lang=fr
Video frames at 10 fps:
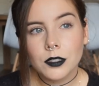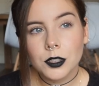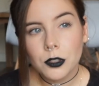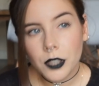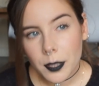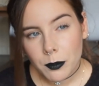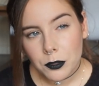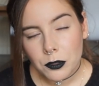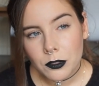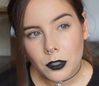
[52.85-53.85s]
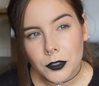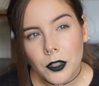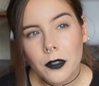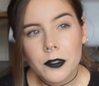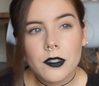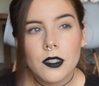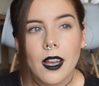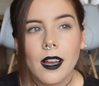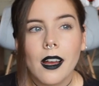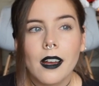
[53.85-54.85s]
J'aurais plutôt tendance
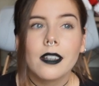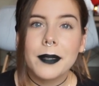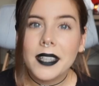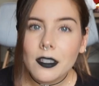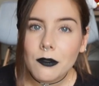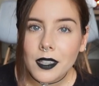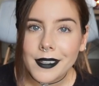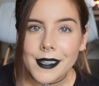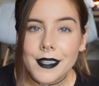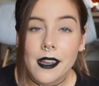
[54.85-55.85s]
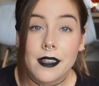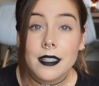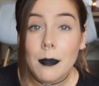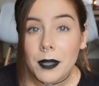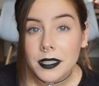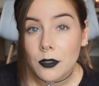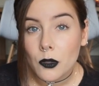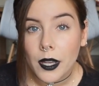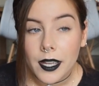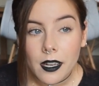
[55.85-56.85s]
préférer un sapin
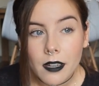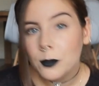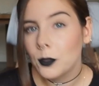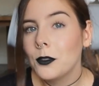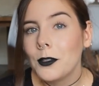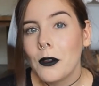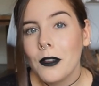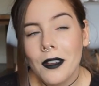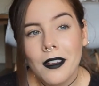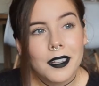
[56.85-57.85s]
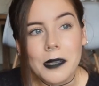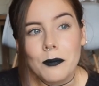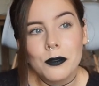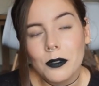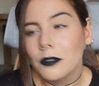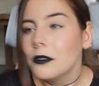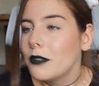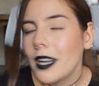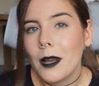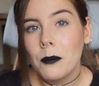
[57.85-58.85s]
naturel pour l'odeur et pour euh,
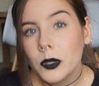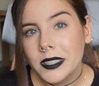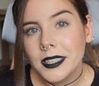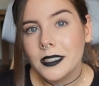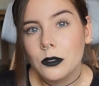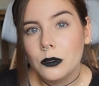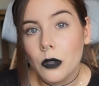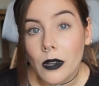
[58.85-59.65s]
voilà, la beauté de